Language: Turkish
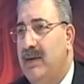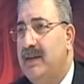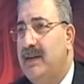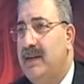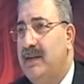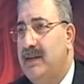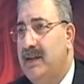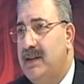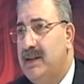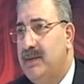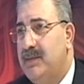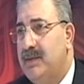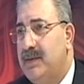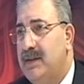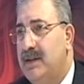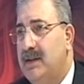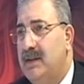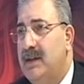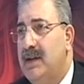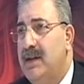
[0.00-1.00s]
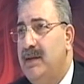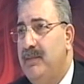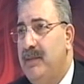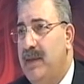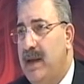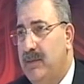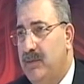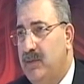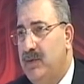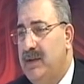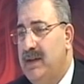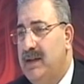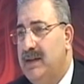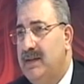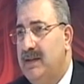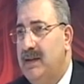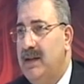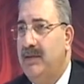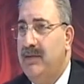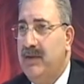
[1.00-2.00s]
Kurulu'ndan Uzun
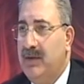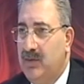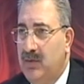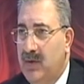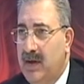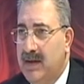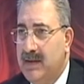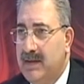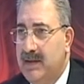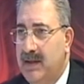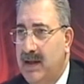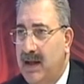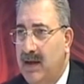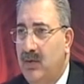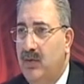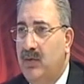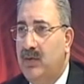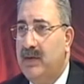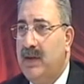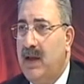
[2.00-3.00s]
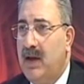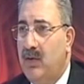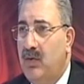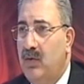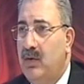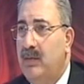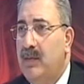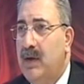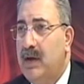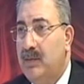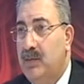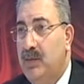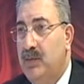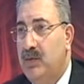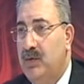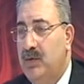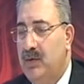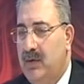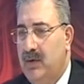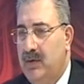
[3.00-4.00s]
Çarşı Sokak Sağlıklaştırma,
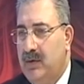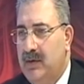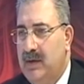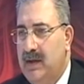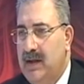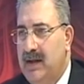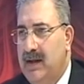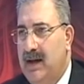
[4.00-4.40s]
Restorasyon ve